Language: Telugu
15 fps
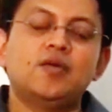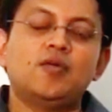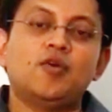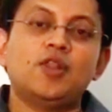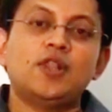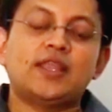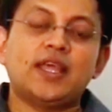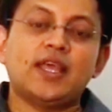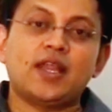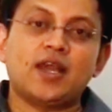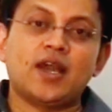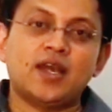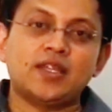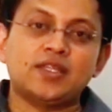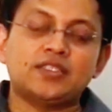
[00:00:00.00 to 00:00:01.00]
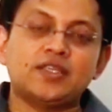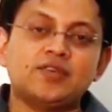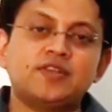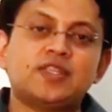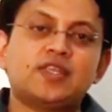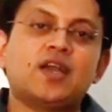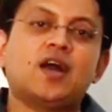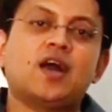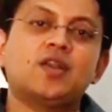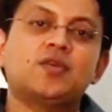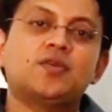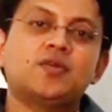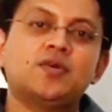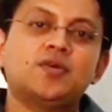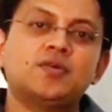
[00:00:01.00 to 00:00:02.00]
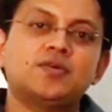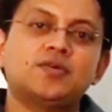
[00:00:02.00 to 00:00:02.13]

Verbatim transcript: వోల్తేర్ గారి జీవిత కాలంలో